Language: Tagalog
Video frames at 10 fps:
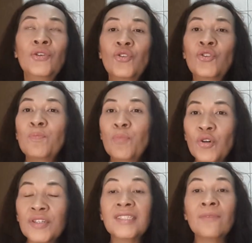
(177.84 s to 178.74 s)
doon
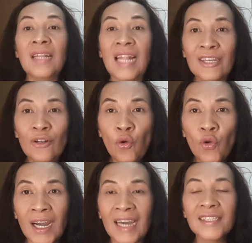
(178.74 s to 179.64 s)
po sa malayong
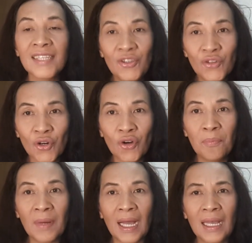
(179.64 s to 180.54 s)
lugar sa
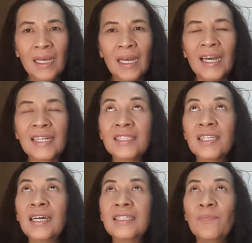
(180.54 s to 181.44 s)
Europa. At
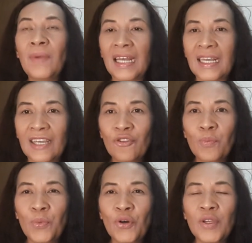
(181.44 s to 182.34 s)
uh, sa palagay ko
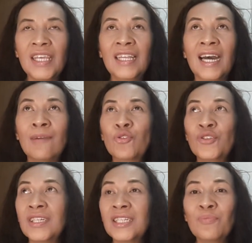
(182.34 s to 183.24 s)
po,
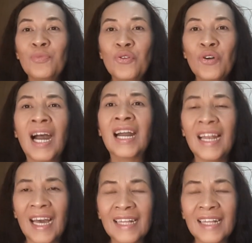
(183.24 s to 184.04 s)
inabot niya na po ang